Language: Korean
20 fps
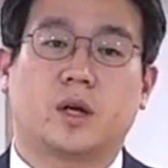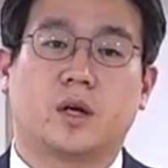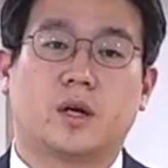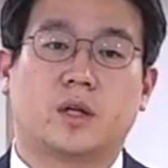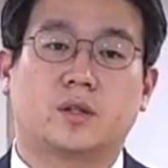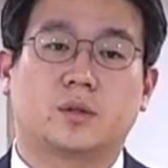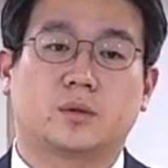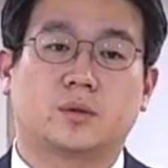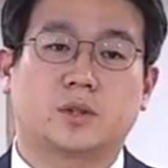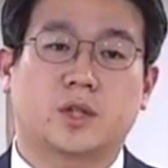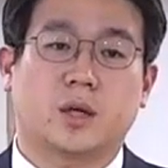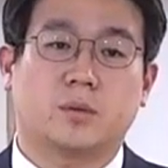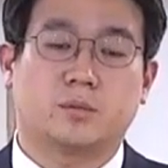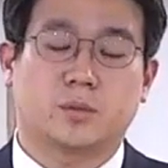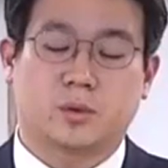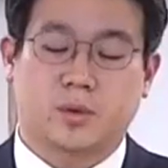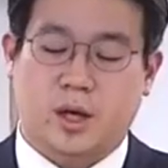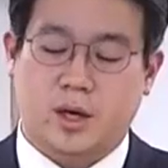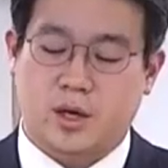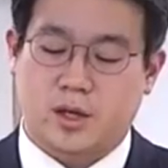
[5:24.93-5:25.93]
달라지고
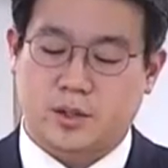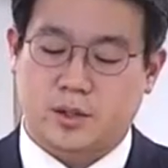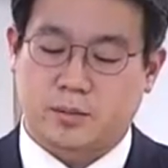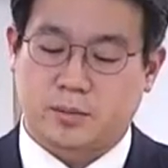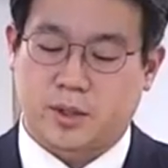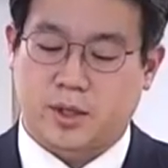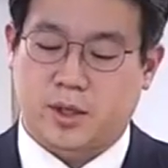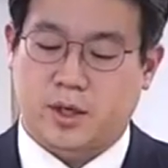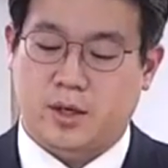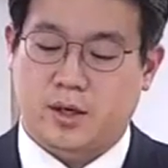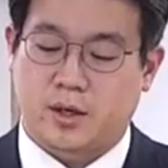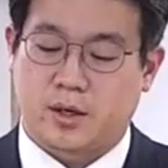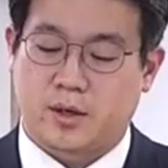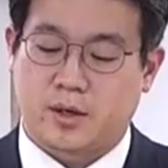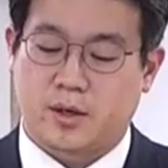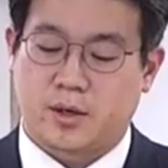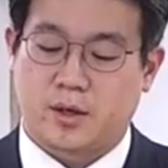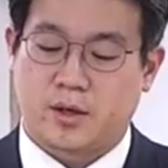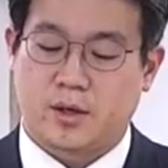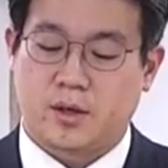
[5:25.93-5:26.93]
삶도 달라집니다.
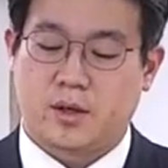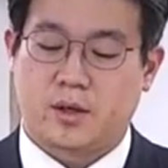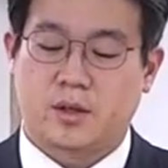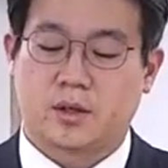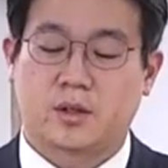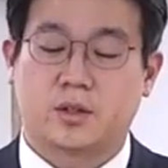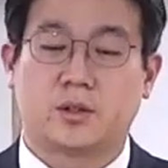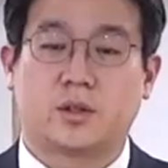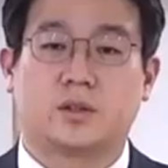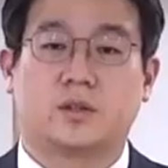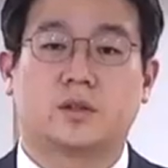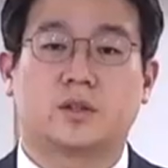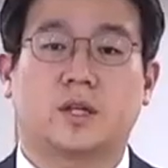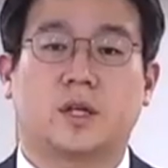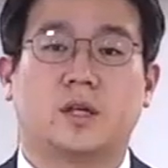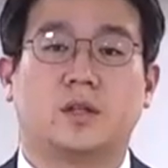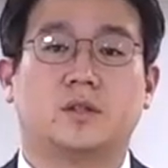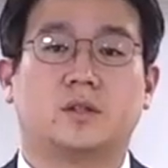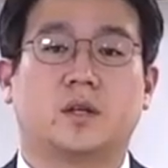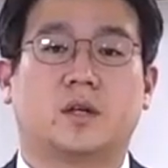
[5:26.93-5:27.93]
그녀는
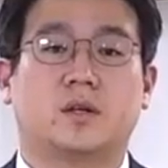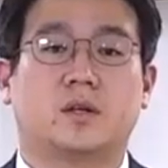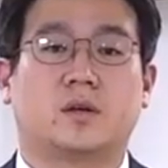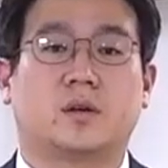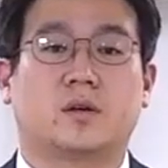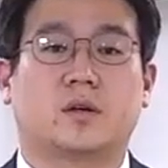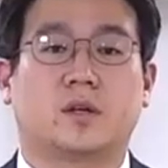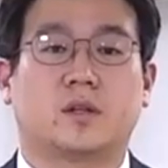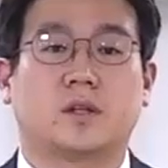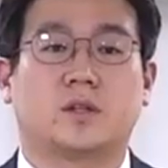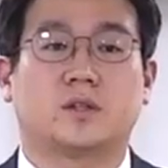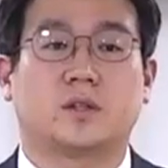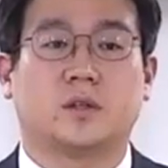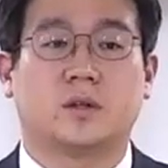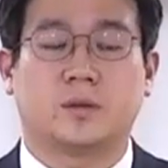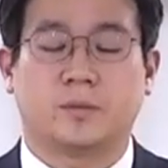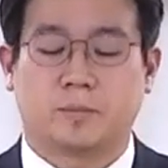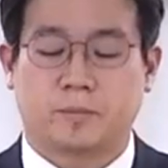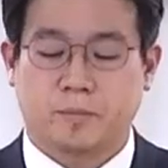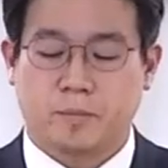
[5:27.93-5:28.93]
새 인생을 얻게
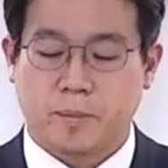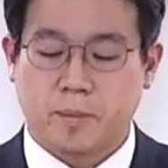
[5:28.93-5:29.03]
되죠.